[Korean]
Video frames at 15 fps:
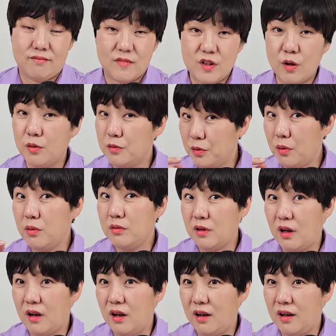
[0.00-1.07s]
전
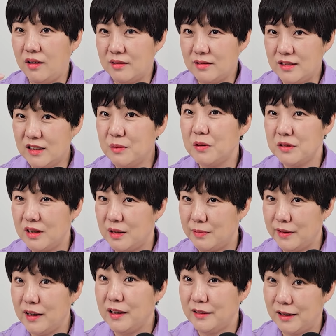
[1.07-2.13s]
소유자가 지금 현재
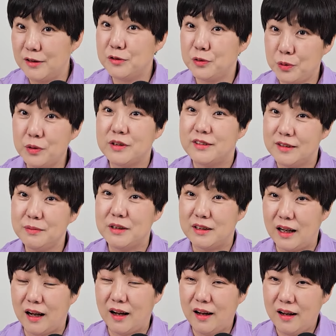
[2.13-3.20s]
임차인이 될 수도
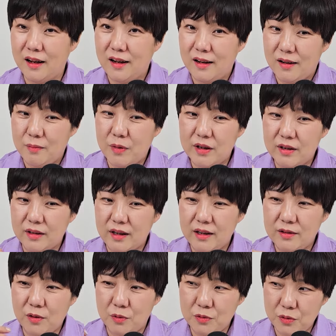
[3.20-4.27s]
있습니다. 음. 만약에
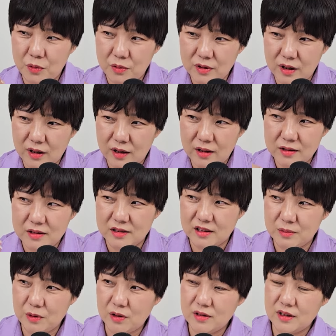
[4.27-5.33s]
전 소유자가
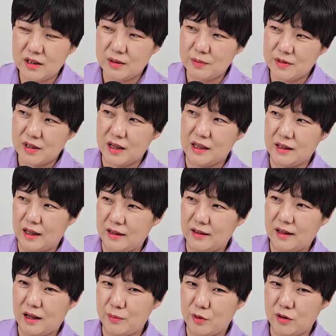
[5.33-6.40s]
지금 현재 임차인이
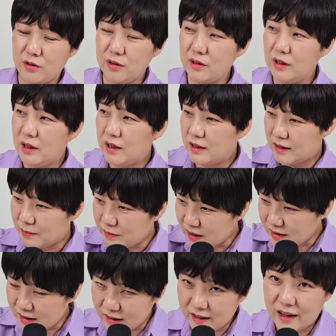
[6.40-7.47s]
됐다면은
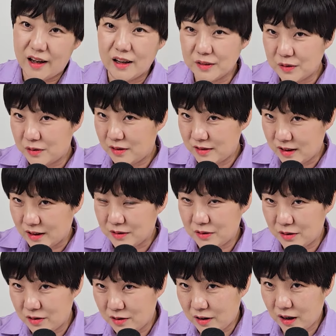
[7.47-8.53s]
임대차 계약서를
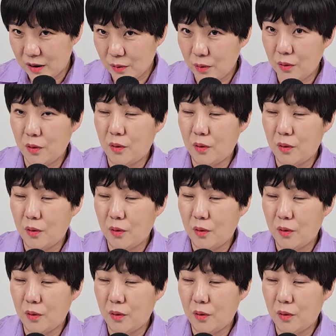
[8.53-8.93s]
작성을 하고